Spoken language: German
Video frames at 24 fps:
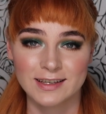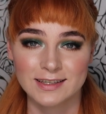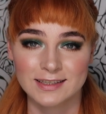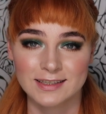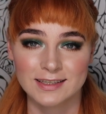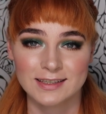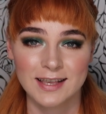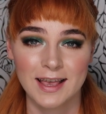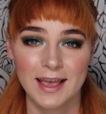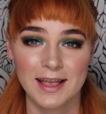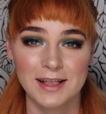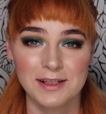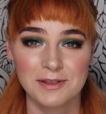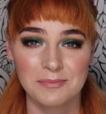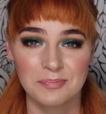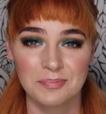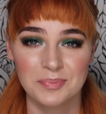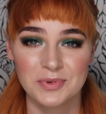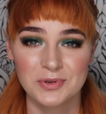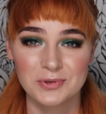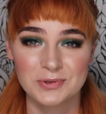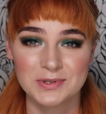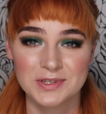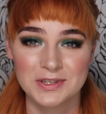XXL
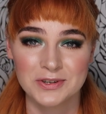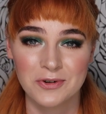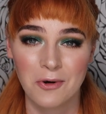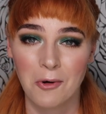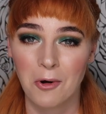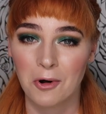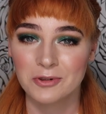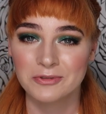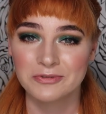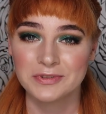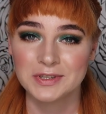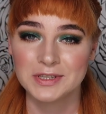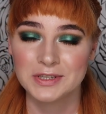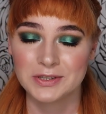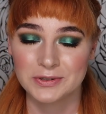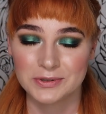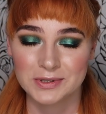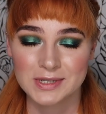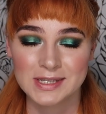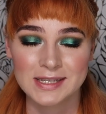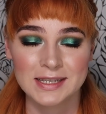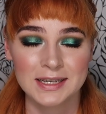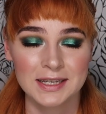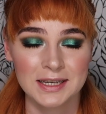Beauty Haul
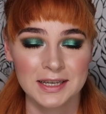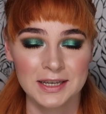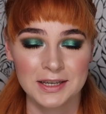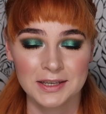Videos.